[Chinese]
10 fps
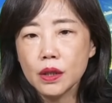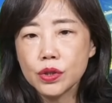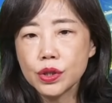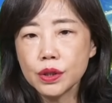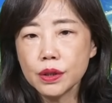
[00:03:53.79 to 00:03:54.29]

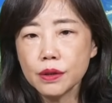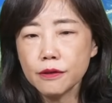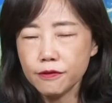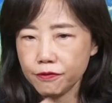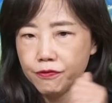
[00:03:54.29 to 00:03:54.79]
是
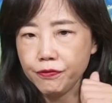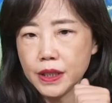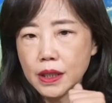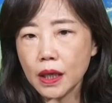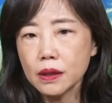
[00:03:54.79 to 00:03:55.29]

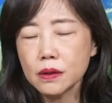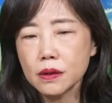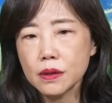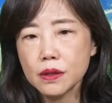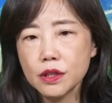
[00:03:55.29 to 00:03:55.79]
非常
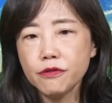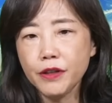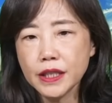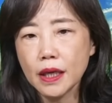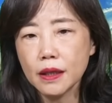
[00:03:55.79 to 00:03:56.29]
是
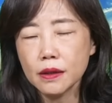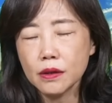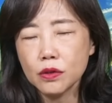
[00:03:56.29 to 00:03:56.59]
非常